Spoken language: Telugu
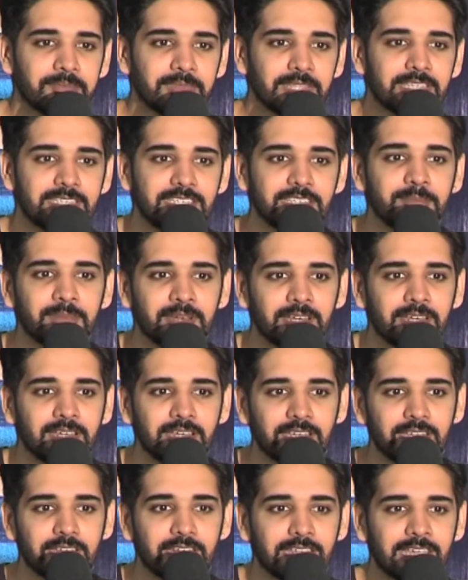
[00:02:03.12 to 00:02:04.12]
ఈ సినిమా
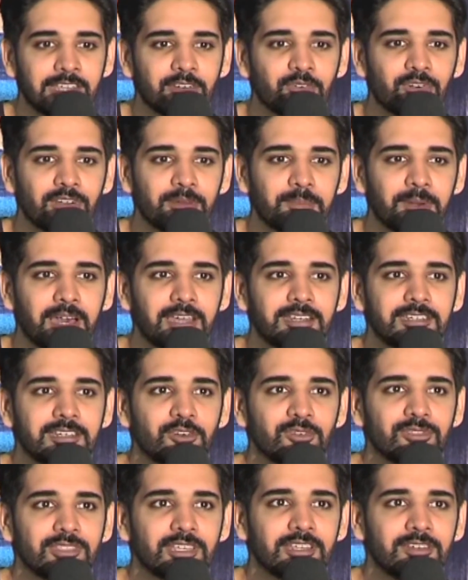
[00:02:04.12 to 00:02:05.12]
నేను కూడా పార్ట్
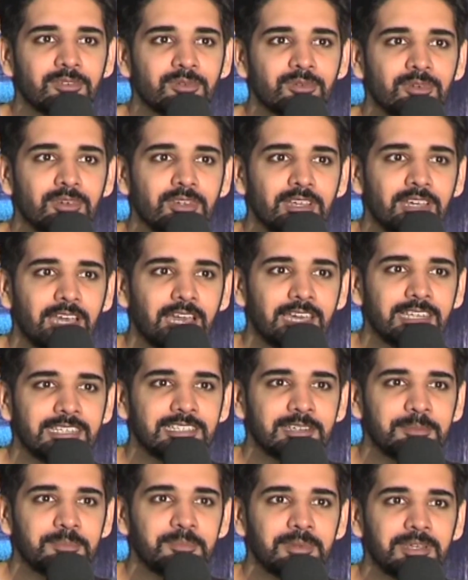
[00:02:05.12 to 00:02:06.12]
అవుతాను అని
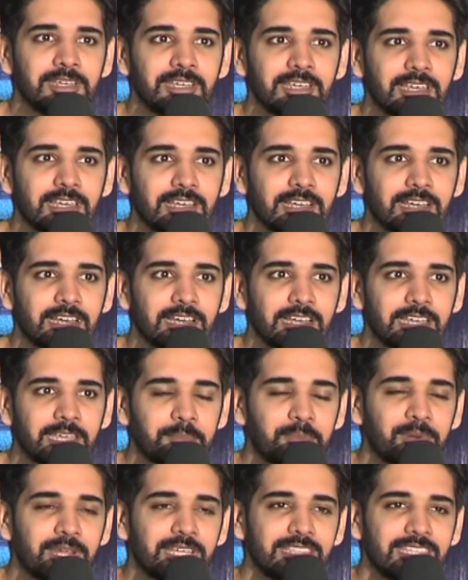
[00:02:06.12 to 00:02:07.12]
చెప్పి
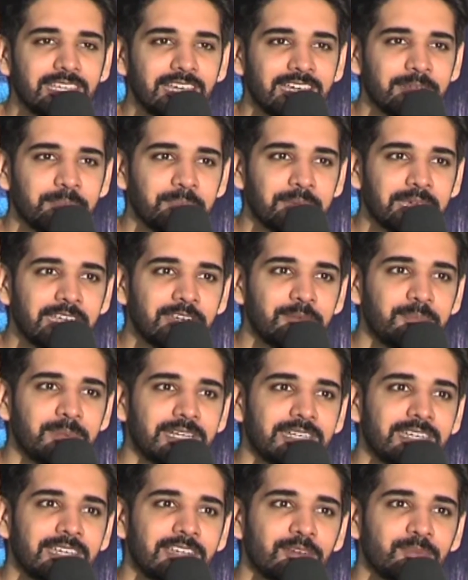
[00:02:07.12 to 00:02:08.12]
ఎప్పుడైతే ఆయన పేరు
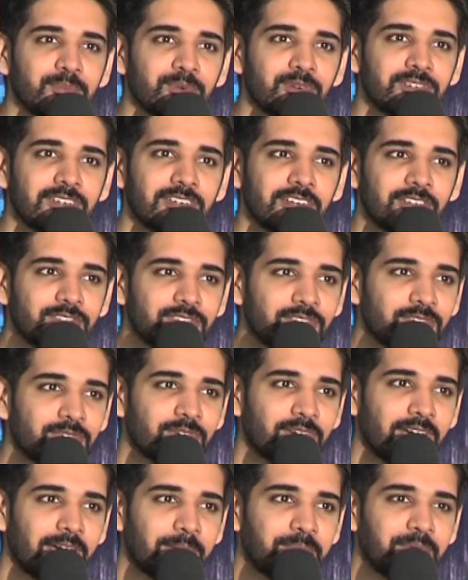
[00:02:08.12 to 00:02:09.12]
పెట్టారో పోస్టర్లో సో
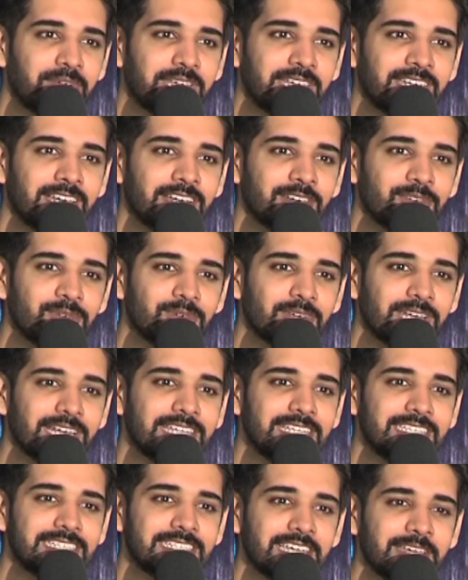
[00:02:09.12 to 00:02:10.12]
అప్పటికే నాకు
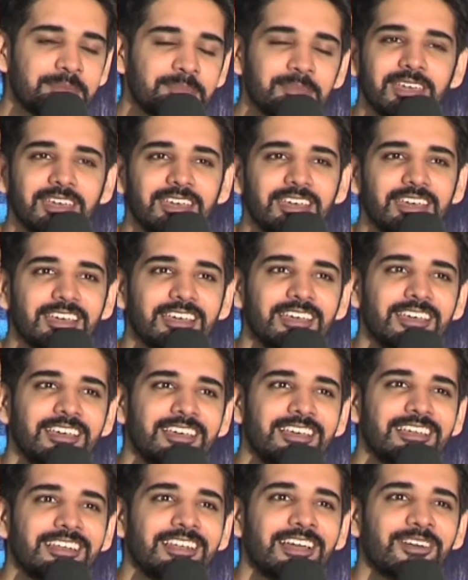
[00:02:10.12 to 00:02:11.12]
రిలీజ్ టైంకే
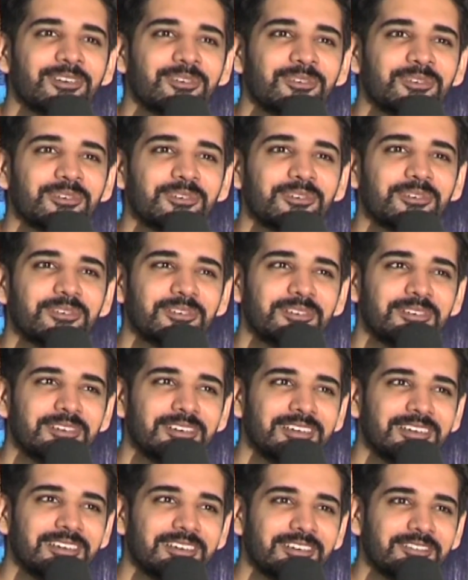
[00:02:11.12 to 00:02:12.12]
నాకు
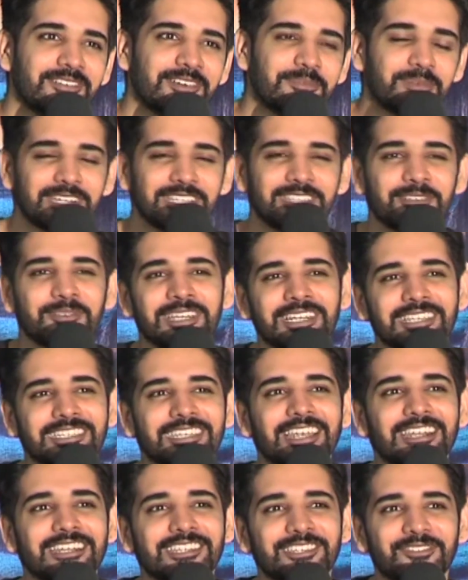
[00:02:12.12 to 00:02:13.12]
విపరీతమైన
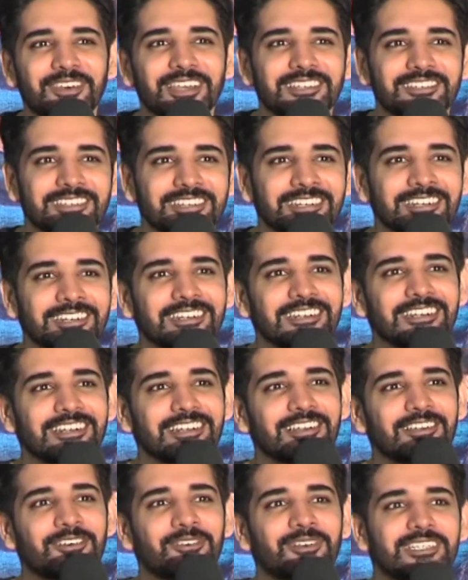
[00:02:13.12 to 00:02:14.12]
సాటిస్ఫాక్షన్
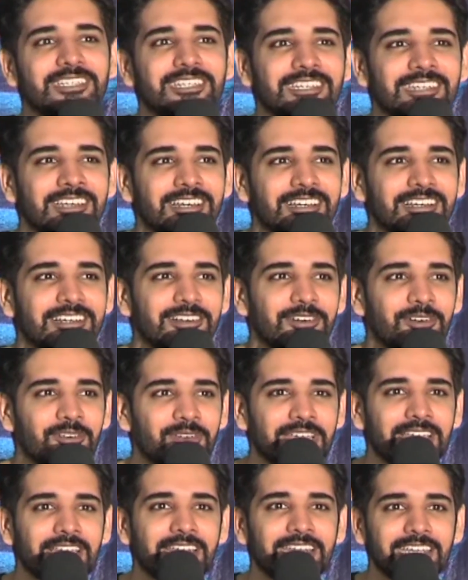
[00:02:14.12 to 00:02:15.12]
ఒక చిన్న
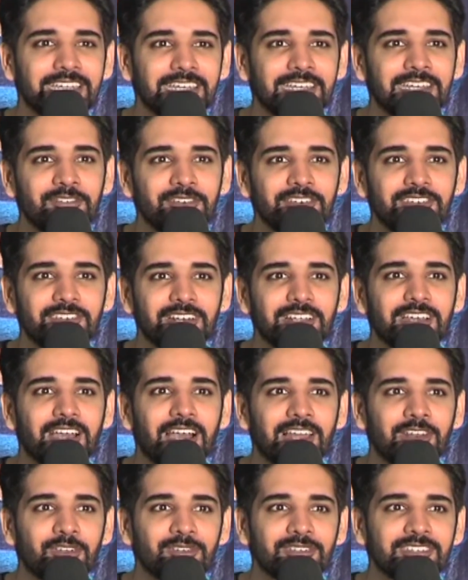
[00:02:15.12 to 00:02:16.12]
ఓకే అంటే ఇండివిజువల్గా
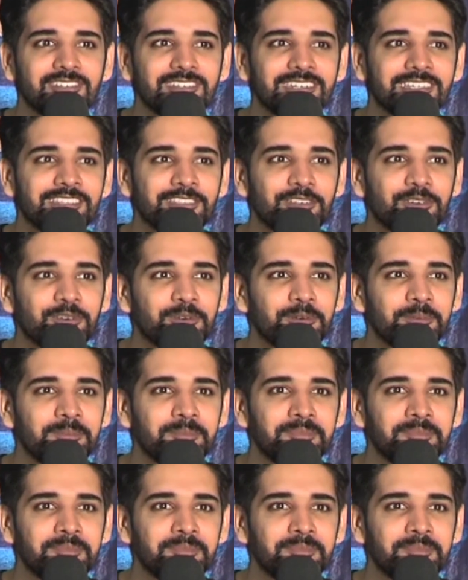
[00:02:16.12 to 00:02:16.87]
ఆలోచించినందుకు